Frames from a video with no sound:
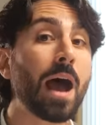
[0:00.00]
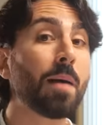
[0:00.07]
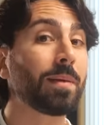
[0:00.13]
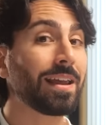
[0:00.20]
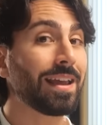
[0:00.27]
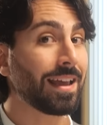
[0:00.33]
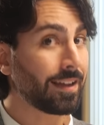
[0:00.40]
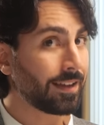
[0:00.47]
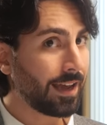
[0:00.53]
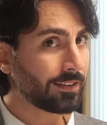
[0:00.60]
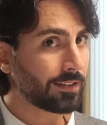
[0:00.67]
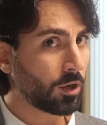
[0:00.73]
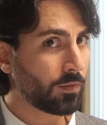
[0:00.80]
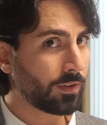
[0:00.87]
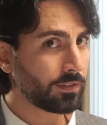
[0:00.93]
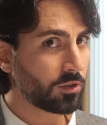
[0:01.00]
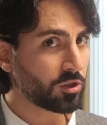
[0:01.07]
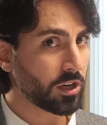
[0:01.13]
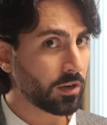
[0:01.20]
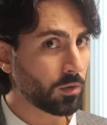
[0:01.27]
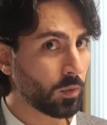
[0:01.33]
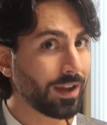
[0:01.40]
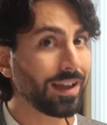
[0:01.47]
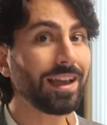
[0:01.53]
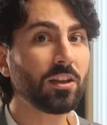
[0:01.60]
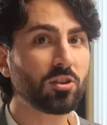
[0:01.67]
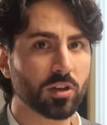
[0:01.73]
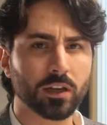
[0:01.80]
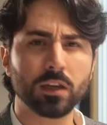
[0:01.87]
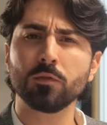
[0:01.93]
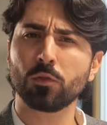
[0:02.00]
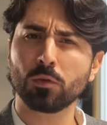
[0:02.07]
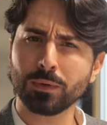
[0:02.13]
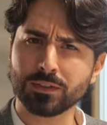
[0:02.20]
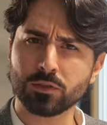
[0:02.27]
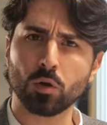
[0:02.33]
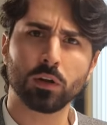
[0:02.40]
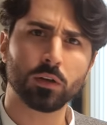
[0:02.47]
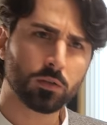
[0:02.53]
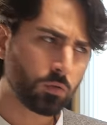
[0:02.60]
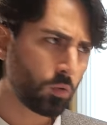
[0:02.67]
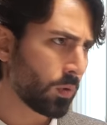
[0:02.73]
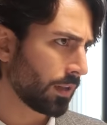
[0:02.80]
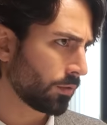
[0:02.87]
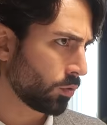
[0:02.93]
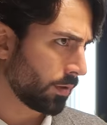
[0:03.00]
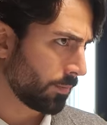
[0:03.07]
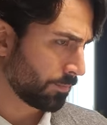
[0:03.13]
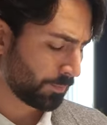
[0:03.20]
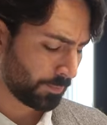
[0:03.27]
Apri Encarta 95 e cerchi informazioni su quell'attore.